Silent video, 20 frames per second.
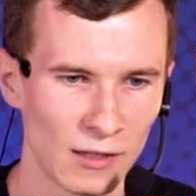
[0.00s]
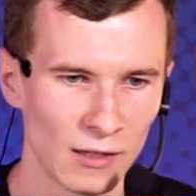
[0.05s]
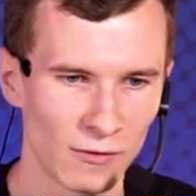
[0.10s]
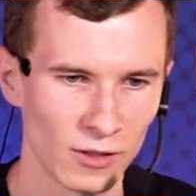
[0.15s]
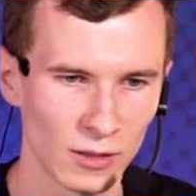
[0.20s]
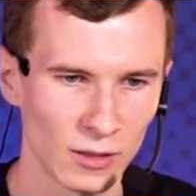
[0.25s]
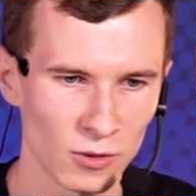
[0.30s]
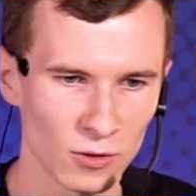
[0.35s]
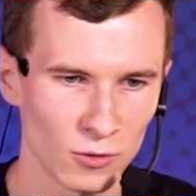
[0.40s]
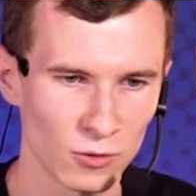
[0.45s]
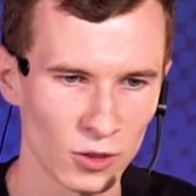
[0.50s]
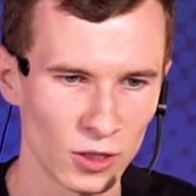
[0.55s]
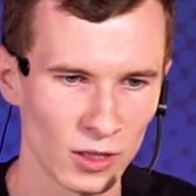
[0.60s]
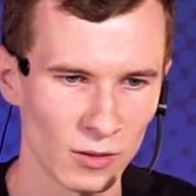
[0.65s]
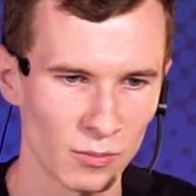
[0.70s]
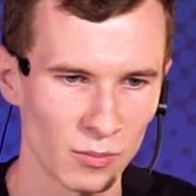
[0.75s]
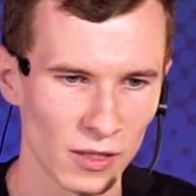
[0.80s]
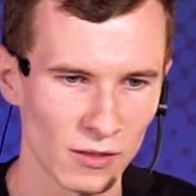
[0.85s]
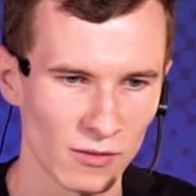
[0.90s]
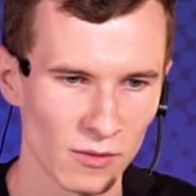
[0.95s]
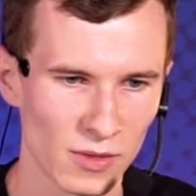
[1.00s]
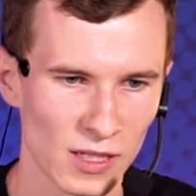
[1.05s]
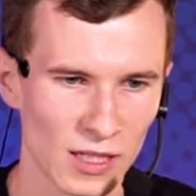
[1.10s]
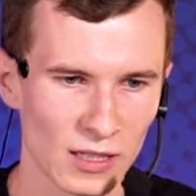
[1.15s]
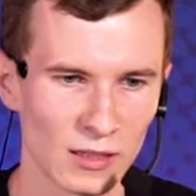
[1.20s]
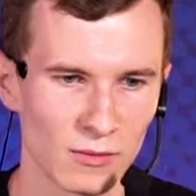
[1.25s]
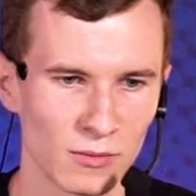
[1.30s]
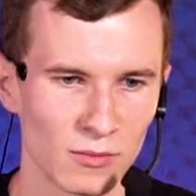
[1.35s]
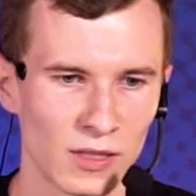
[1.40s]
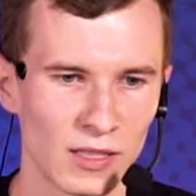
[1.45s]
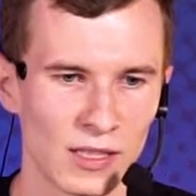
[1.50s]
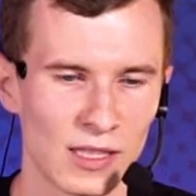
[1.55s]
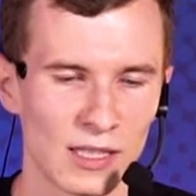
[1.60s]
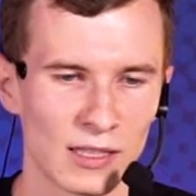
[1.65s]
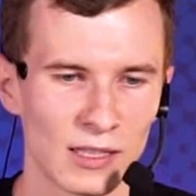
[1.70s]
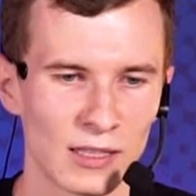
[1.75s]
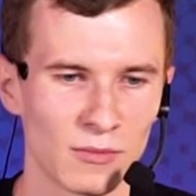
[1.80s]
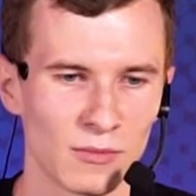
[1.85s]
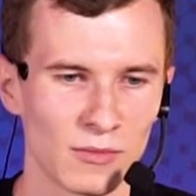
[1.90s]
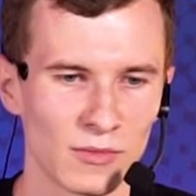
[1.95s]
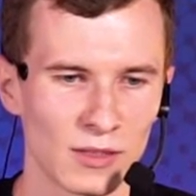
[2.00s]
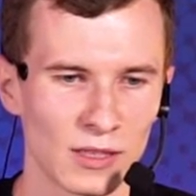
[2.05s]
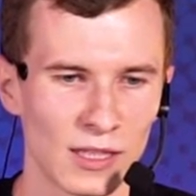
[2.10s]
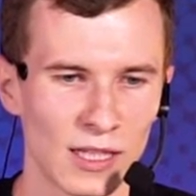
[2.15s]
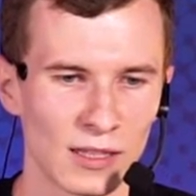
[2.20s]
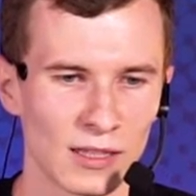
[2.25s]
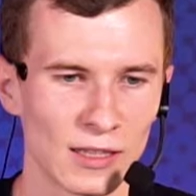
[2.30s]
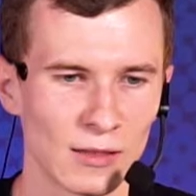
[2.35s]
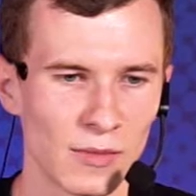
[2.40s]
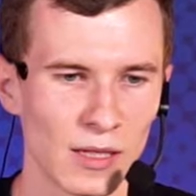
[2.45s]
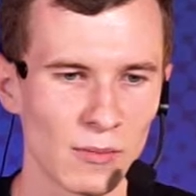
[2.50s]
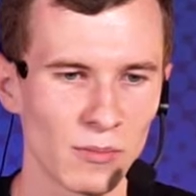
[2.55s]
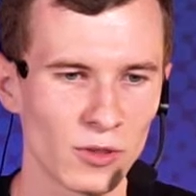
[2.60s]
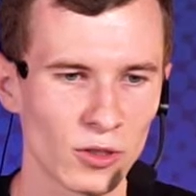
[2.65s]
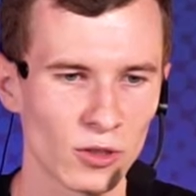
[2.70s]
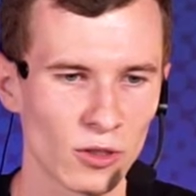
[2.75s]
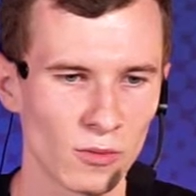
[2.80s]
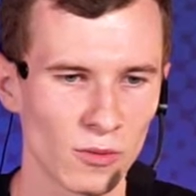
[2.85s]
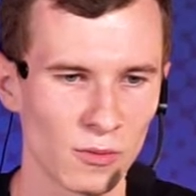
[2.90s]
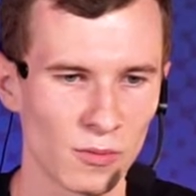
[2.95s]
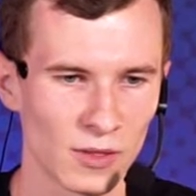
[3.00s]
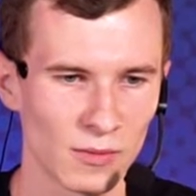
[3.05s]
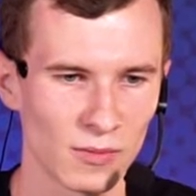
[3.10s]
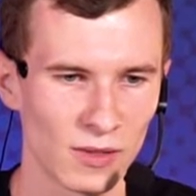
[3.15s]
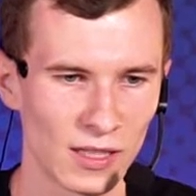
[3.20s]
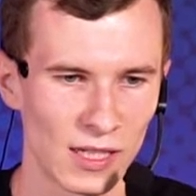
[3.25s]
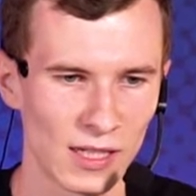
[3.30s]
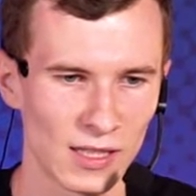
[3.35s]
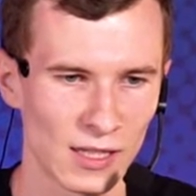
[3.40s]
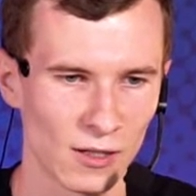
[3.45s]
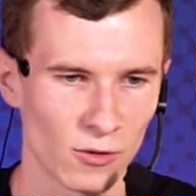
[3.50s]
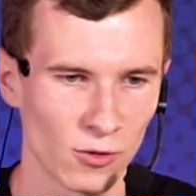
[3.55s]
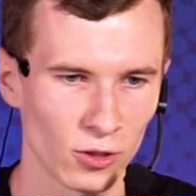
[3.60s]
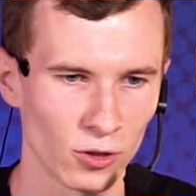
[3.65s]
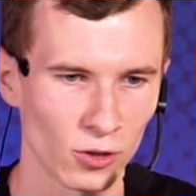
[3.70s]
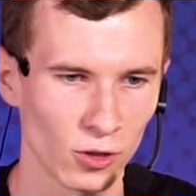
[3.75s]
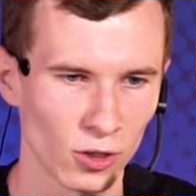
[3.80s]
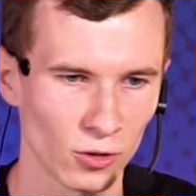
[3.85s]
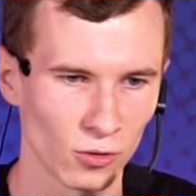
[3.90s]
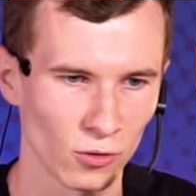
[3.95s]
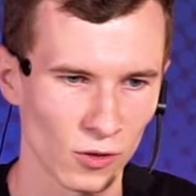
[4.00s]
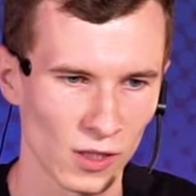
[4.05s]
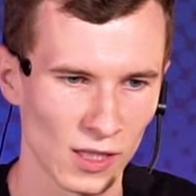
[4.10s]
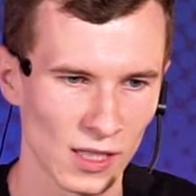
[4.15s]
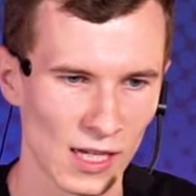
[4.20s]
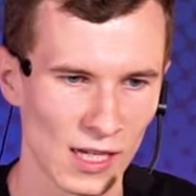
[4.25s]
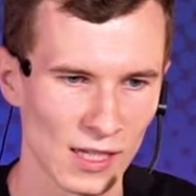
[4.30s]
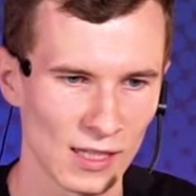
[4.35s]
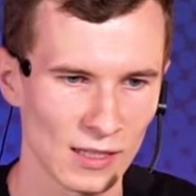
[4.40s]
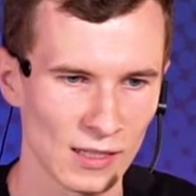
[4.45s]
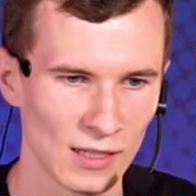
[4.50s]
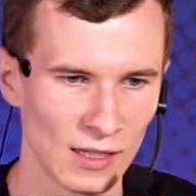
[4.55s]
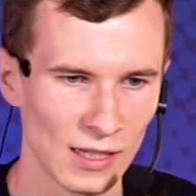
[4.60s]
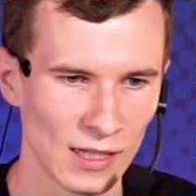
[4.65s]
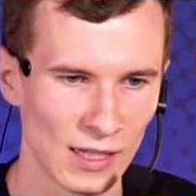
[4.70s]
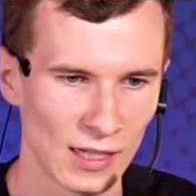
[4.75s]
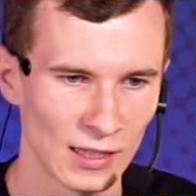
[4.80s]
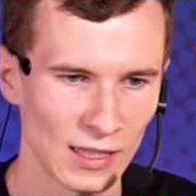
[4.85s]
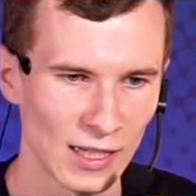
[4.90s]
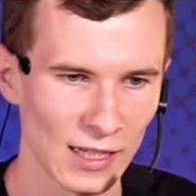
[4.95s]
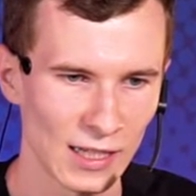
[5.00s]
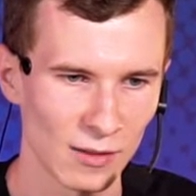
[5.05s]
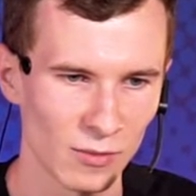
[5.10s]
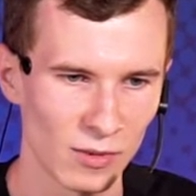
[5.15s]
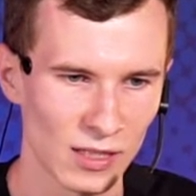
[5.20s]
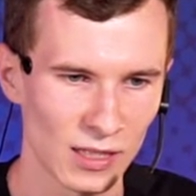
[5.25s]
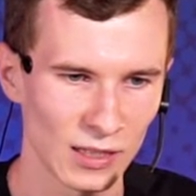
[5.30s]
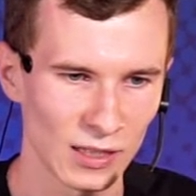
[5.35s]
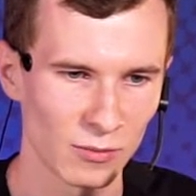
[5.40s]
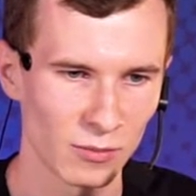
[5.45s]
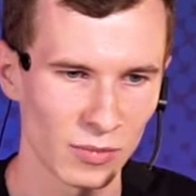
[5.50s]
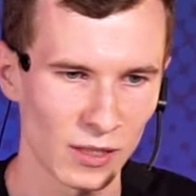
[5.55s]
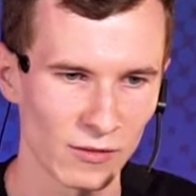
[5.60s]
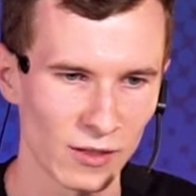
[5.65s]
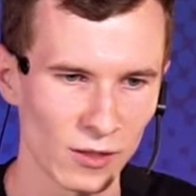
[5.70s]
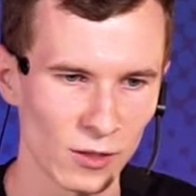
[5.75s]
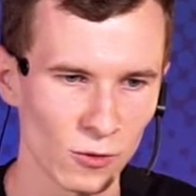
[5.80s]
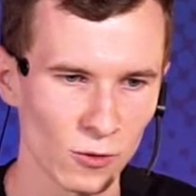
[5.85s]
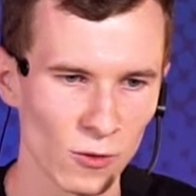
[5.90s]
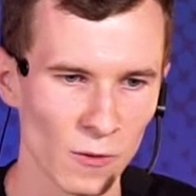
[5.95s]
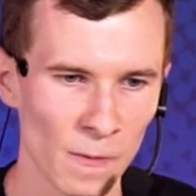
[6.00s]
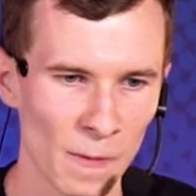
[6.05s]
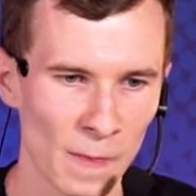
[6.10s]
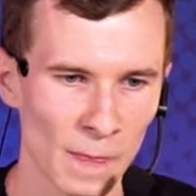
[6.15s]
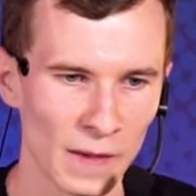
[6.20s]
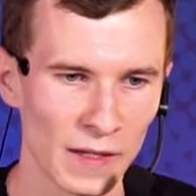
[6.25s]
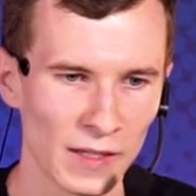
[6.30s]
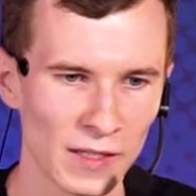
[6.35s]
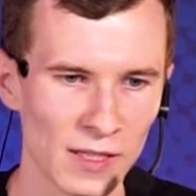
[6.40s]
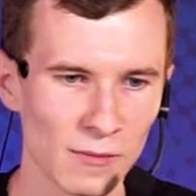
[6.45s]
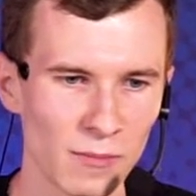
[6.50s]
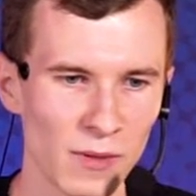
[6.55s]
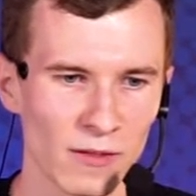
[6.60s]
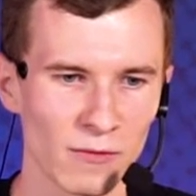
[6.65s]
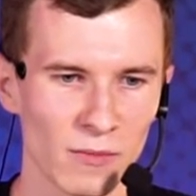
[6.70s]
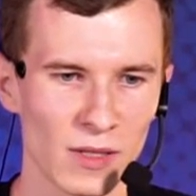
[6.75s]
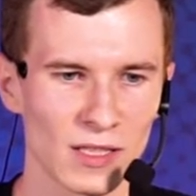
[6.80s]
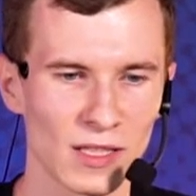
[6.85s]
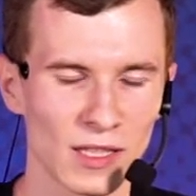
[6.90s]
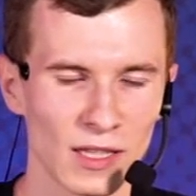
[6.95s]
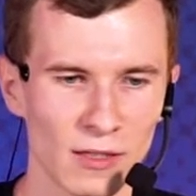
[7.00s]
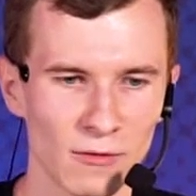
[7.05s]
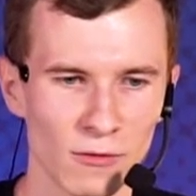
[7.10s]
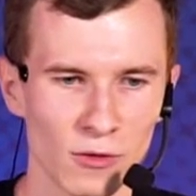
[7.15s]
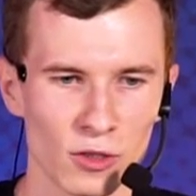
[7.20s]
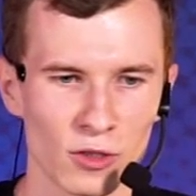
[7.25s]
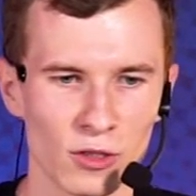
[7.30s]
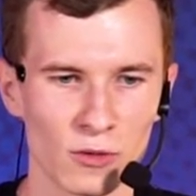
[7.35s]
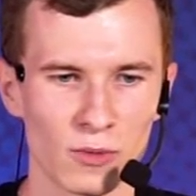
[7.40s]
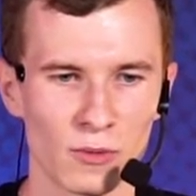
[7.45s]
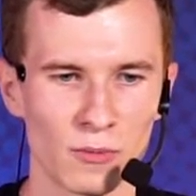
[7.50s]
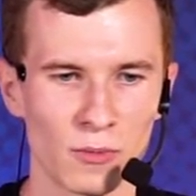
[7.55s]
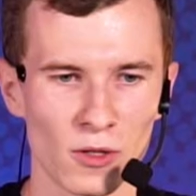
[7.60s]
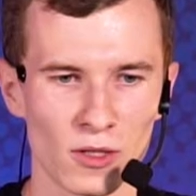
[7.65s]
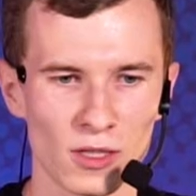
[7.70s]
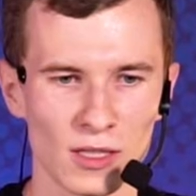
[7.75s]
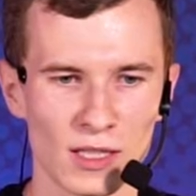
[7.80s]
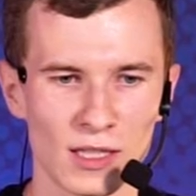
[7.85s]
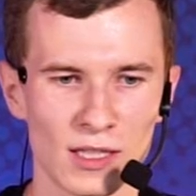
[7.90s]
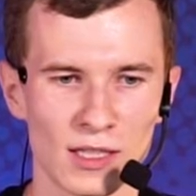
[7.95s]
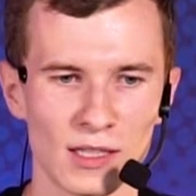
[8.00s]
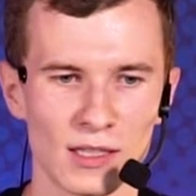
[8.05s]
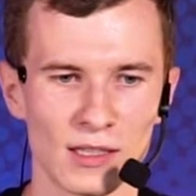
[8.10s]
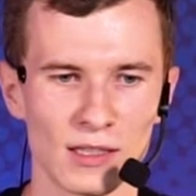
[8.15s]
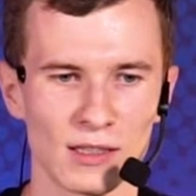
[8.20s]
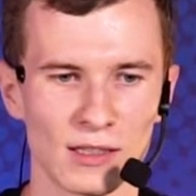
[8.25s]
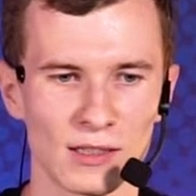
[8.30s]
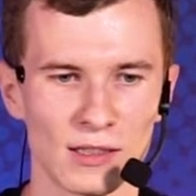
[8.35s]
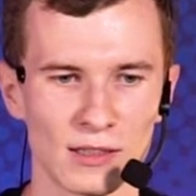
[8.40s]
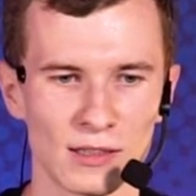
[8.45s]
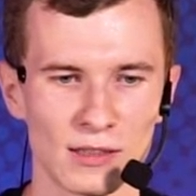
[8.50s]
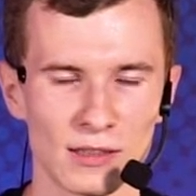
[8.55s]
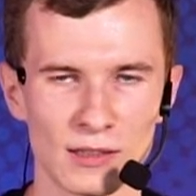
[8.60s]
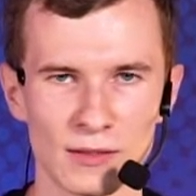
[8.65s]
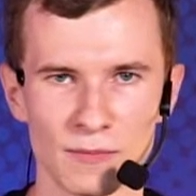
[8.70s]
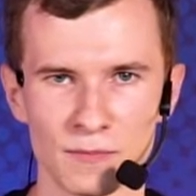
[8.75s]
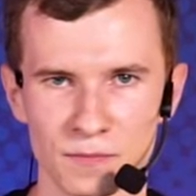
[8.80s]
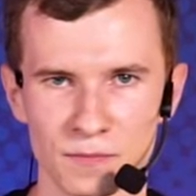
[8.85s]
В этом случае первым делом мы делаем get на мапы, чтобы посмотреть, какой токен у нас есть. Далее мы делаем проверку, и теперь вместо того, чтобы просто э,